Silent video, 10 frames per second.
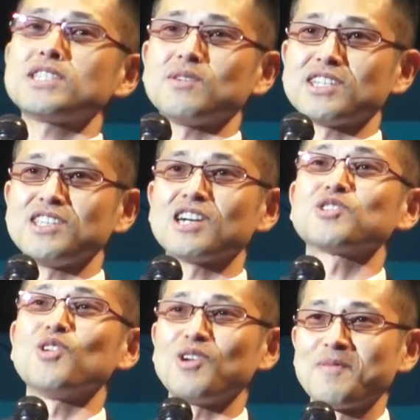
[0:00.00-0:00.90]
びました私薬
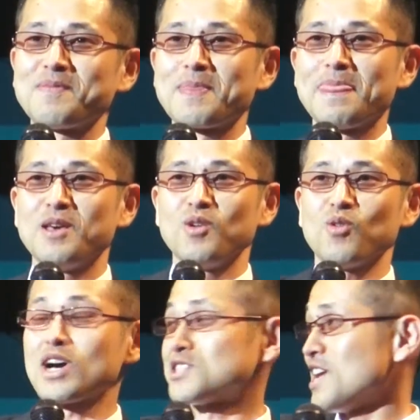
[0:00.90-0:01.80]
草
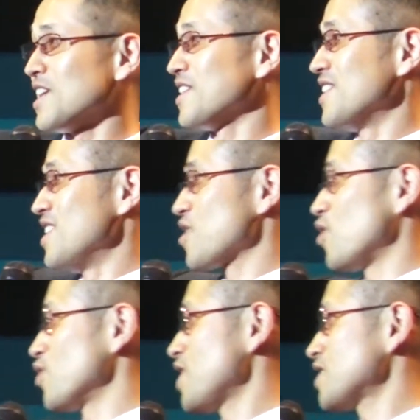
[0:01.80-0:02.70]
お母さ
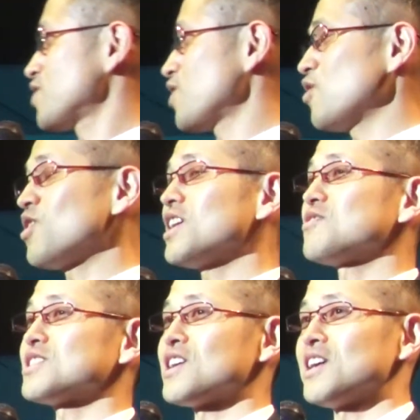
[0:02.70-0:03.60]
んこの薬草でお風呂入っ
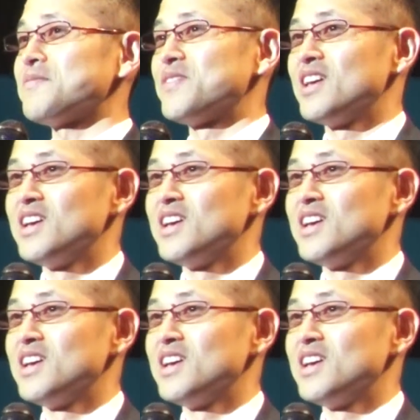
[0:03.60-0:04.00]
てください